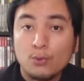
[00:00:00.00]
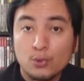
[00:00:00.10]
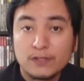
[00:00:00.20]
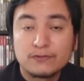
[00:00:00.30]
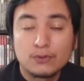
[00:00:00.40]

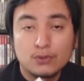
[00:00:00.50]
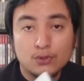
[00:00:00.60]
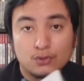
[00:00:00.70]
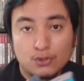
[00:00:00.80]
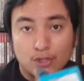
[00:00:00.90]
nuestro
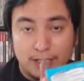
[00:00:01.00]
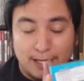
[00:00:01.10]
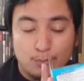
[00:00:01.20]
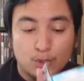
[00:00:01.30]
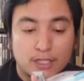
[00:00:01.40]
control
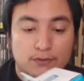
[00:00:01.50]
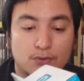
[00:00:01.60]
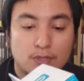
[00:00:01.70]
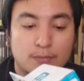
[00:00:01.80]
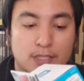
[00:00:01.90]
de Pokémon
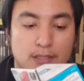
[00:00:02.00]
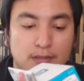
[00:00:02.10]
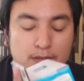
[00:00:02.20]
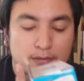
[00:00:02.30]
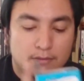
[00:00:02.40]
Tournament.
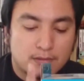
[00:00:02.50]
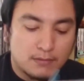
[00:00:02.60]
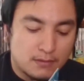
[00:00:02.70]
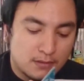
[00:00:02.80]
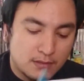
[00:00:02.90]

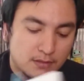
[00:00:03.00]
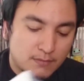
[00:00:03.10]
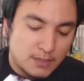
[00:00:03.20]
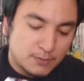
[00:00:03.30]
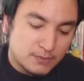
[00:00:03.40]

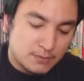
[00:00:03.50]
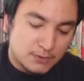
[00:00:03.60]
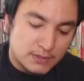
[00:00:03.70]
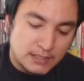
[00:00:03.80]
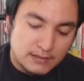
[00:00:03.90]
Vamos,
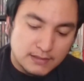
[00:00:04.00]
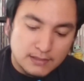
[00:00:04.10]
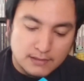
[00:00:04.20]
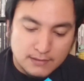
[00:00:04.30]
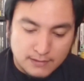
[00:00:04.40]
vamos a
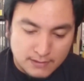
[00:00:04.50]
empezar.